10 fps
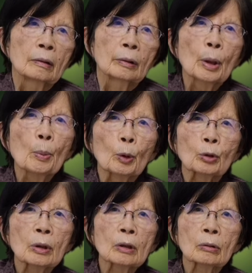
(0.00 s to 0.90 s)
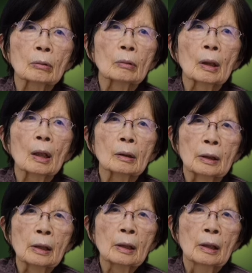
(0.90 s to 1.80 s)
でも聖書の中
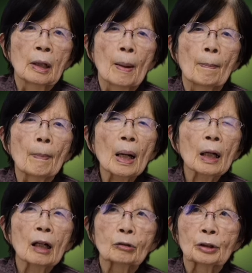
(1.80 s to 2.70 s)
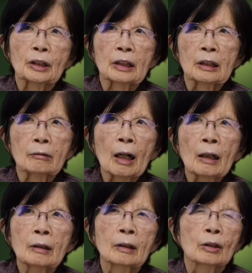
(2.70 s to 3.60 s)
に摩訶不思議
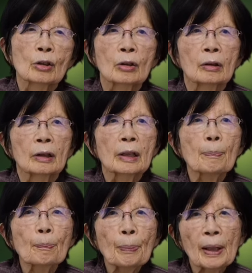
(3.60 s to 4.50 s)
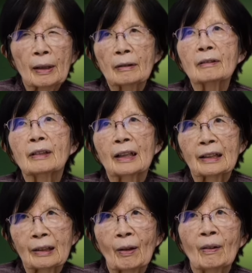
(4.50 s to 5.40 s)
はいっぱいあるんで
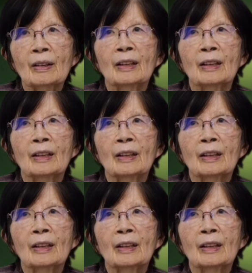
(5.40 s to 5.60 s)
すよ。